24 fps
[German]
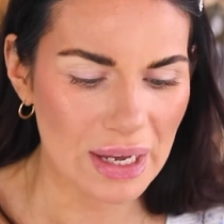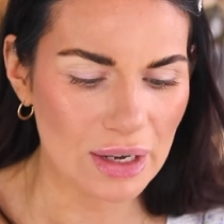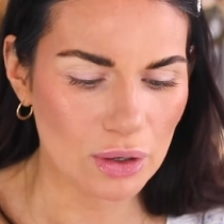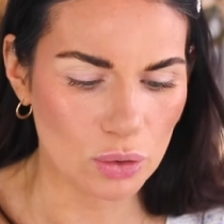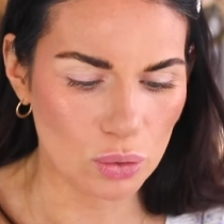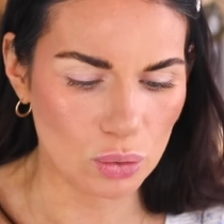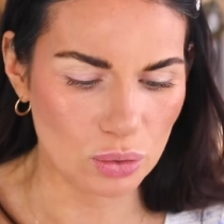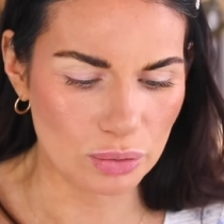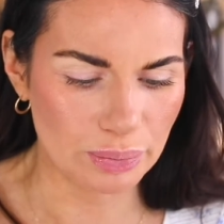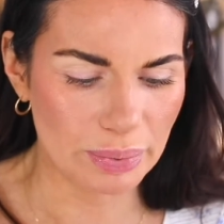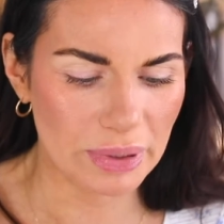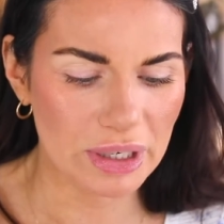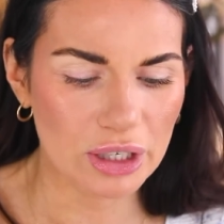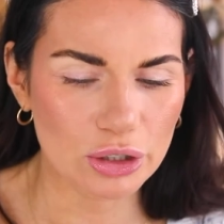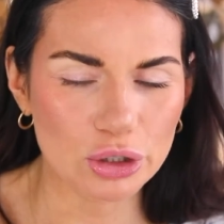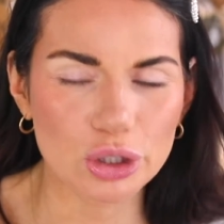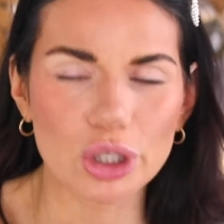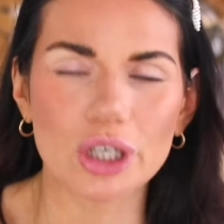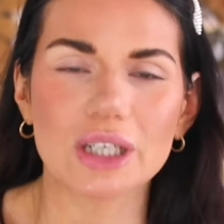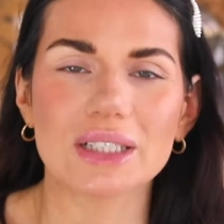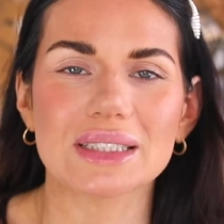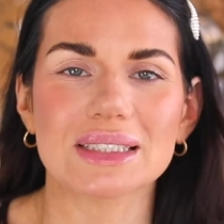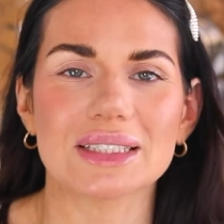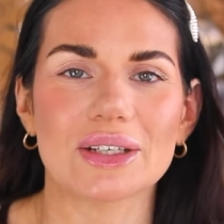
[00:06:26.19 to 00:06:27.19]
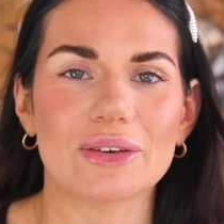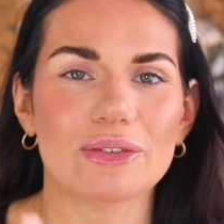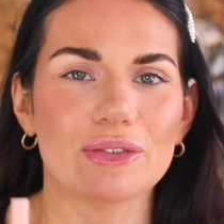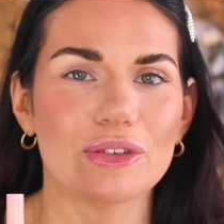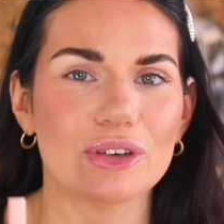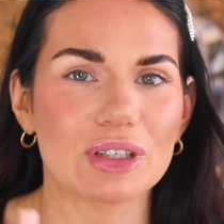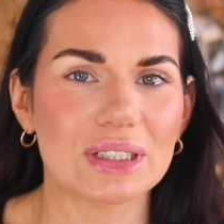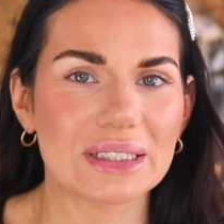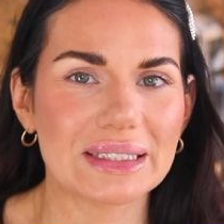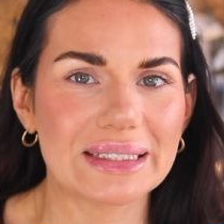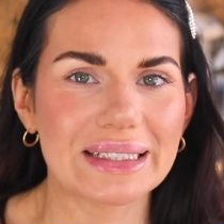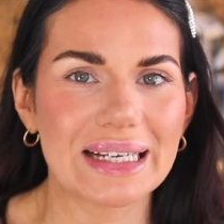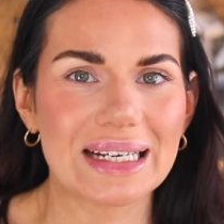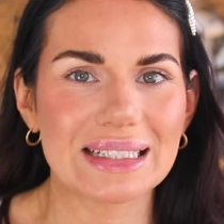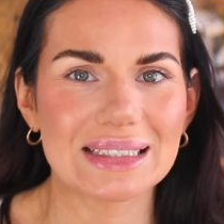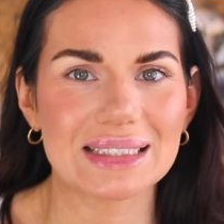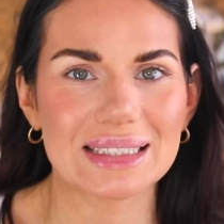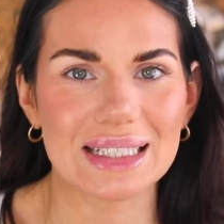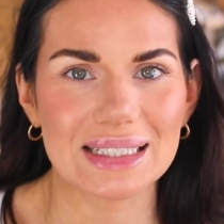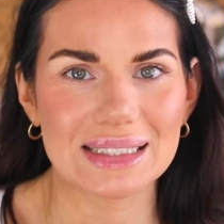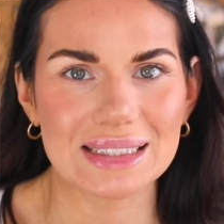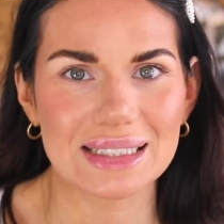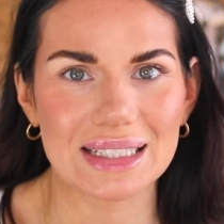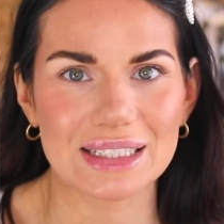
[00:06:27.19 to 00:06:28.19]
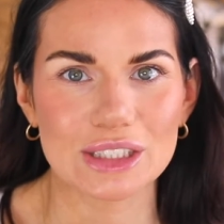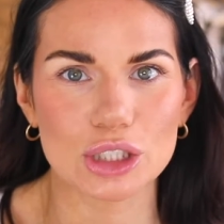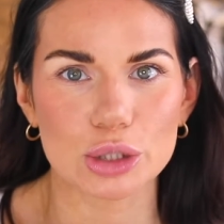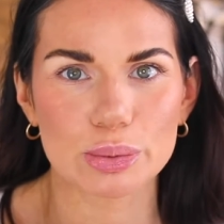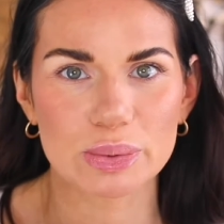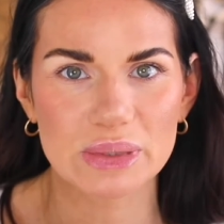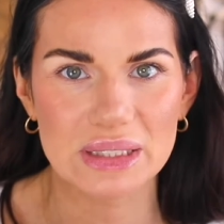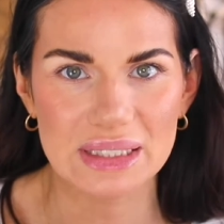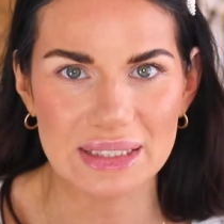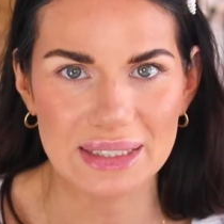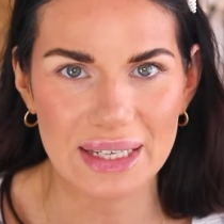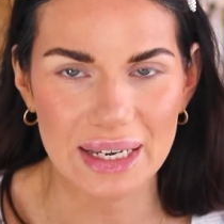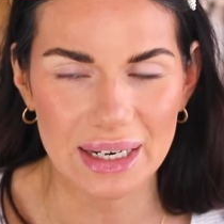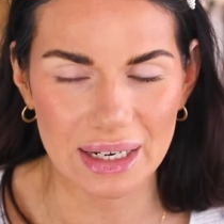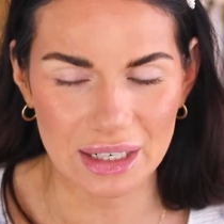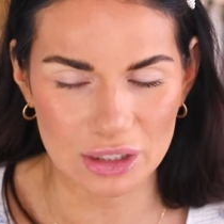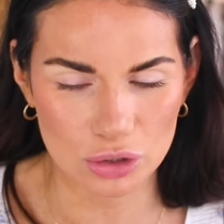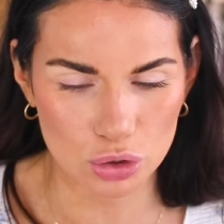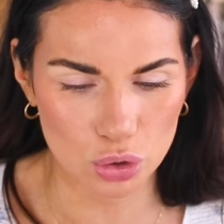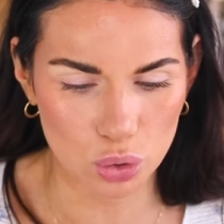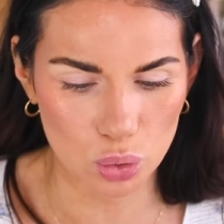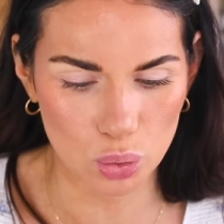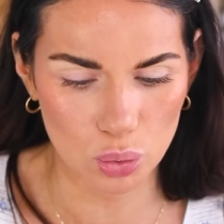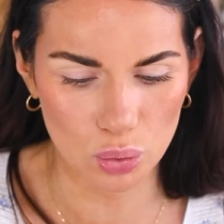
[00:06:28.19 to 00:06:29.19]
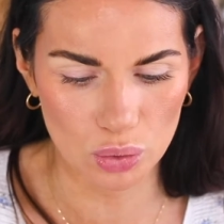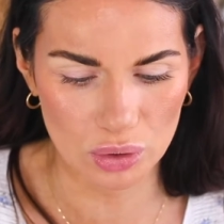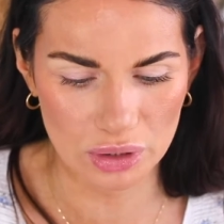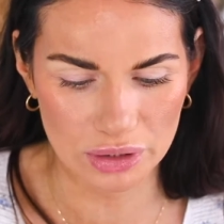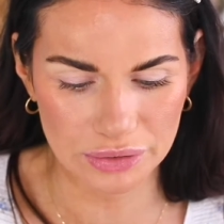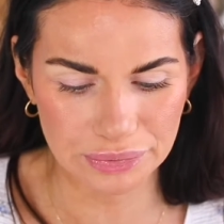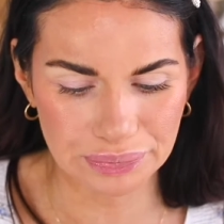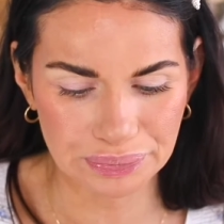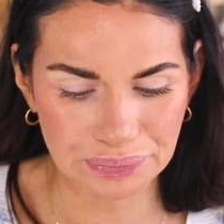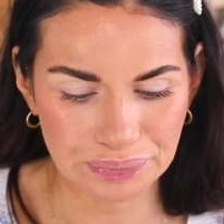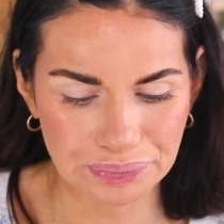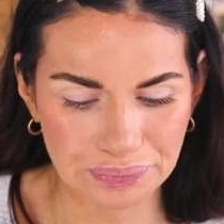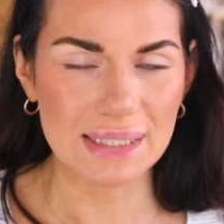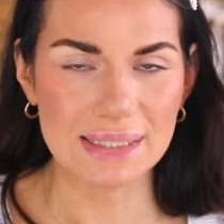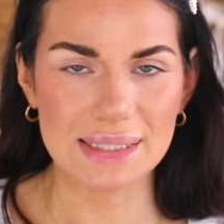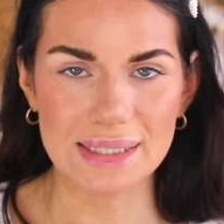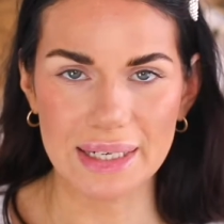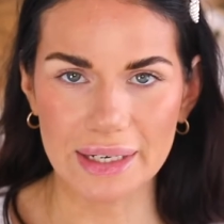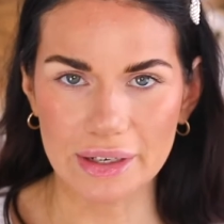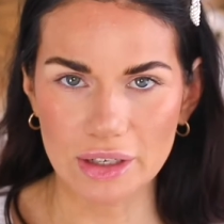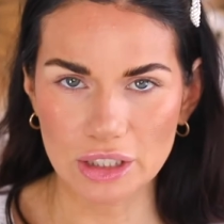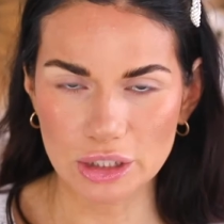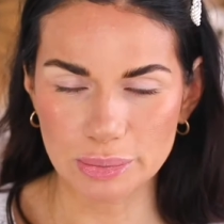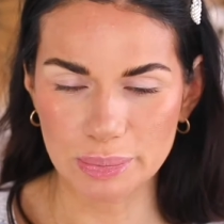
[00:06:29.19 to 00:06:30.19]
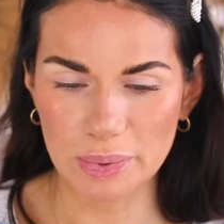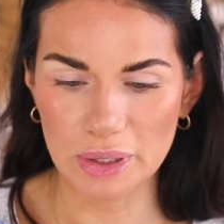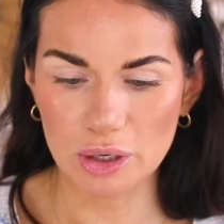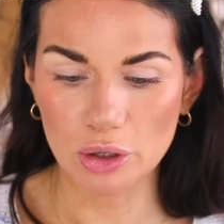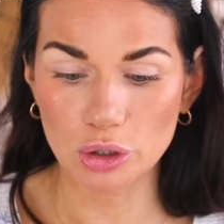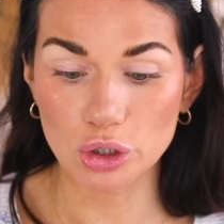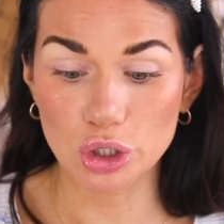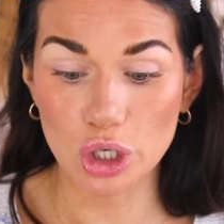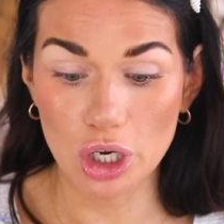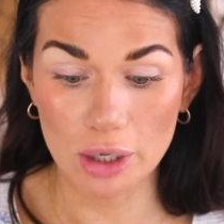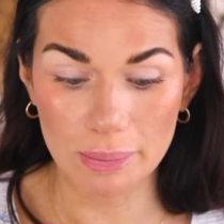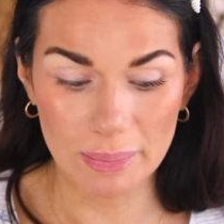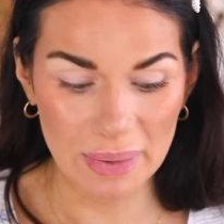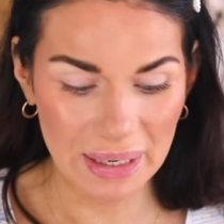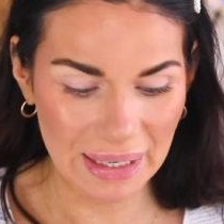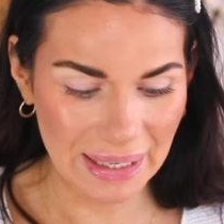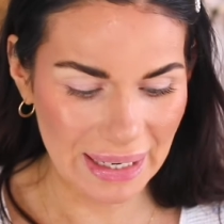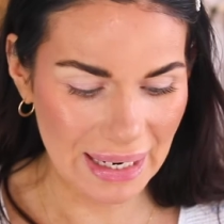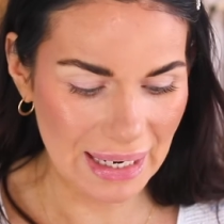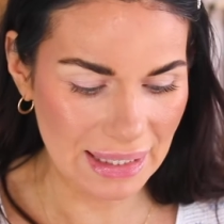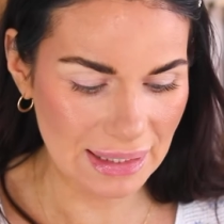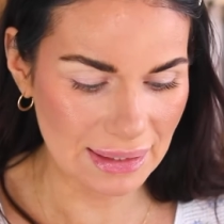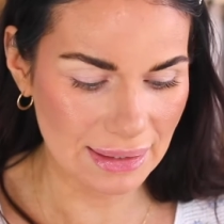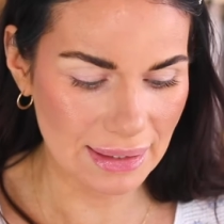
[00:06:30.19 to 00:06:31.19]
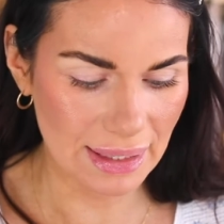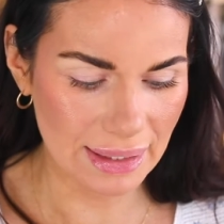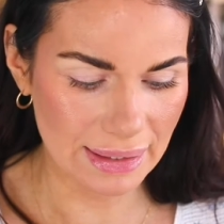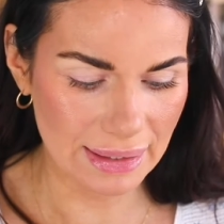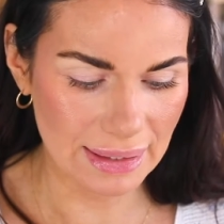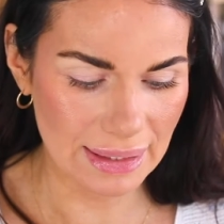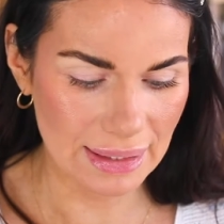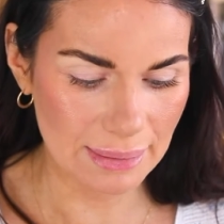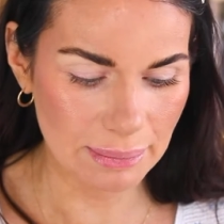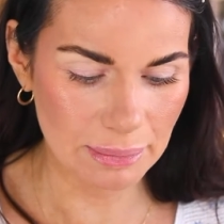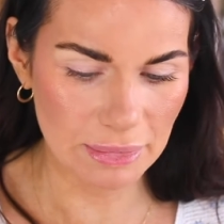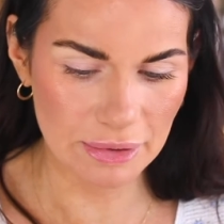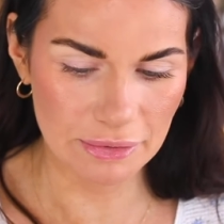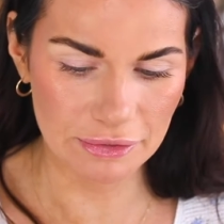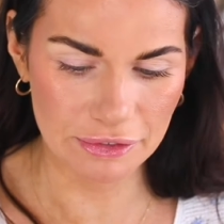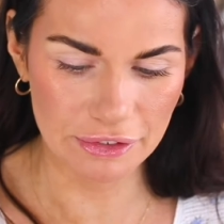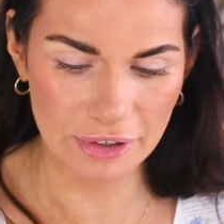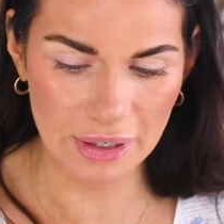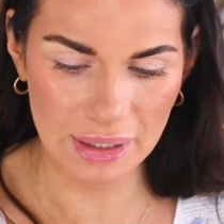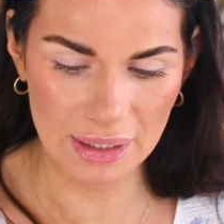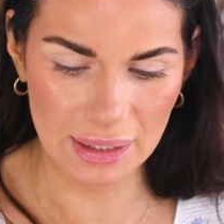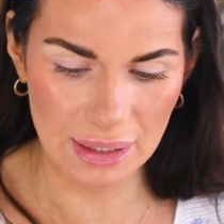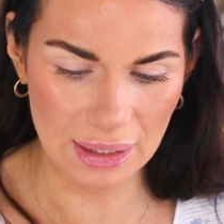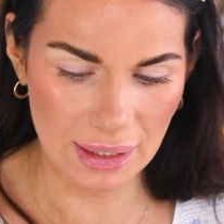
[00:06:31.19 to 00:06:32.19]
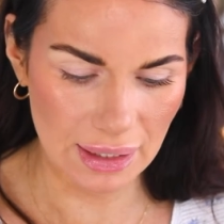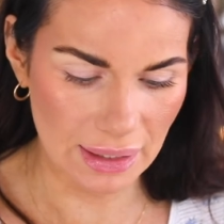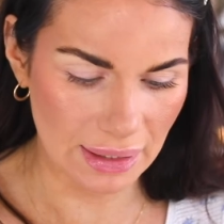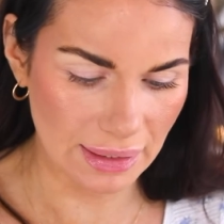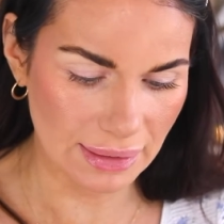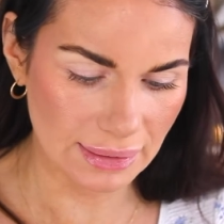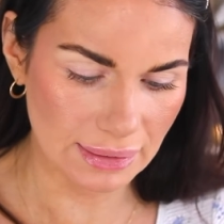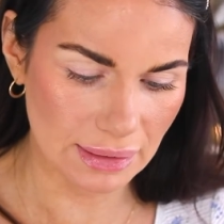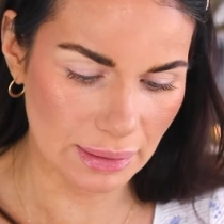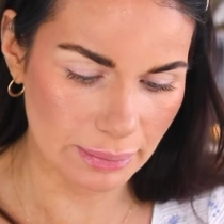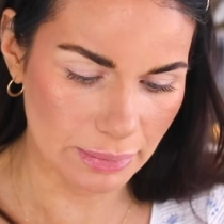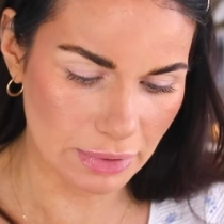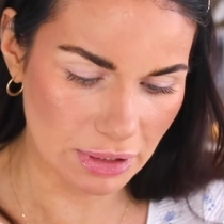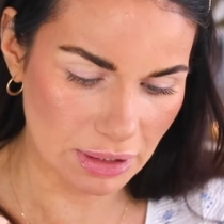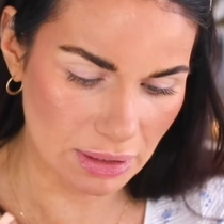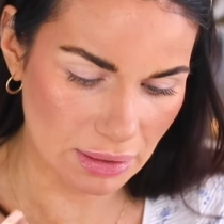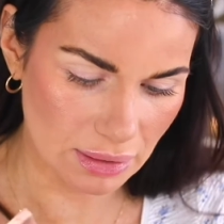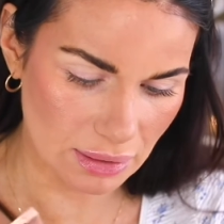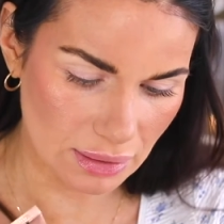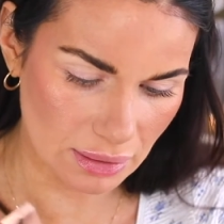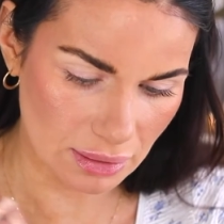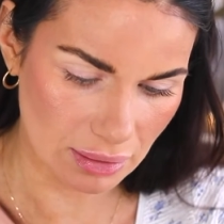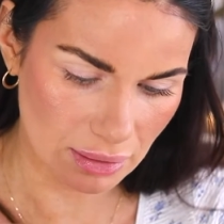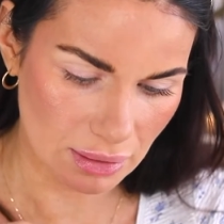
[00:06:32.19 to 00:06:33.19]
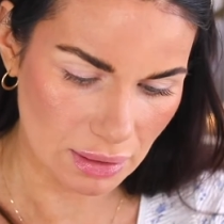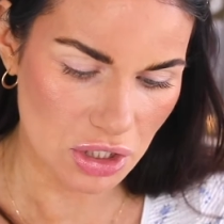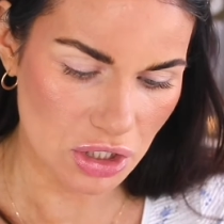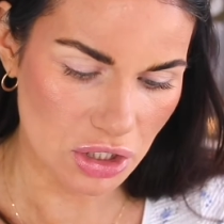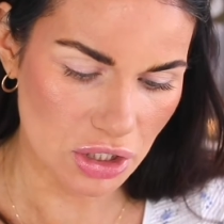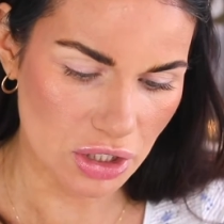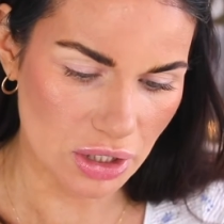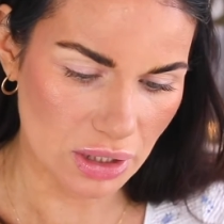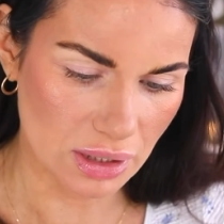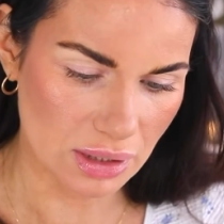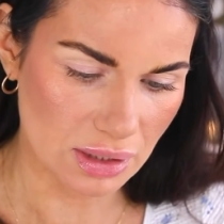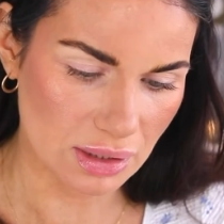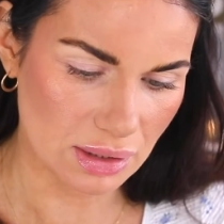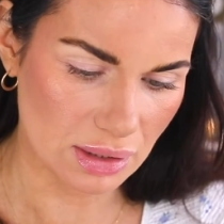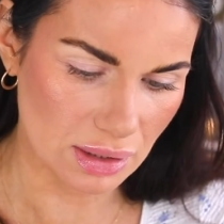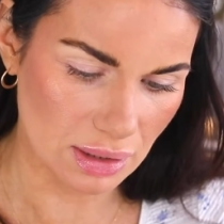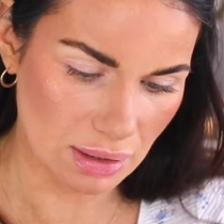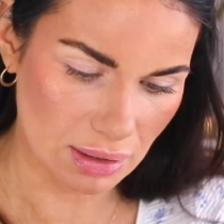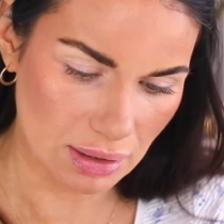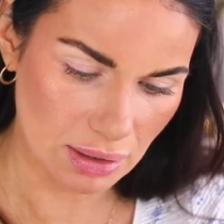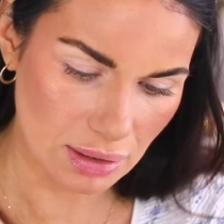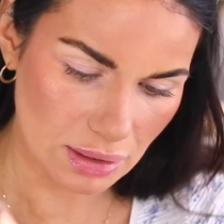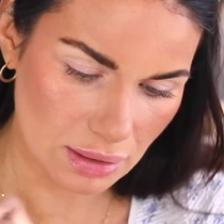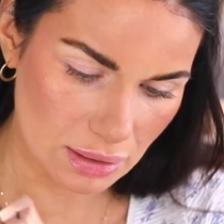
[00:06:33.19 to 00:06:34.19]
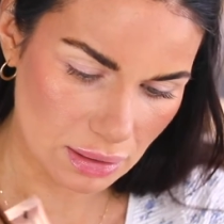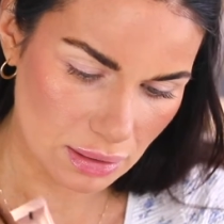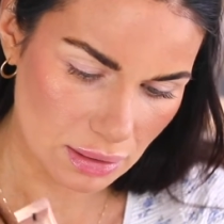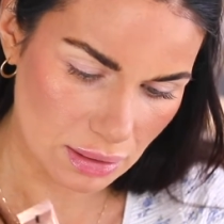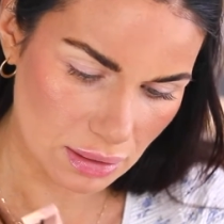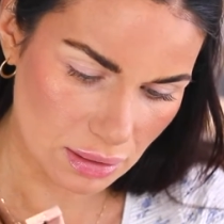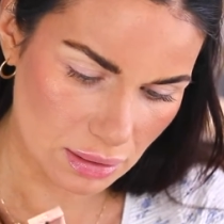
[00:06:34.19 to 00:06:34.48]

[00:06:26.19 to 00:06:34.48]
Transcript: Gut, Pillow Talk ist auch wirklich ein ganz, ganz, ganz spezieller Ton. Ich zeige euch Pillow Talk mal gerade daneben im Vergleich, damit ihr das seht.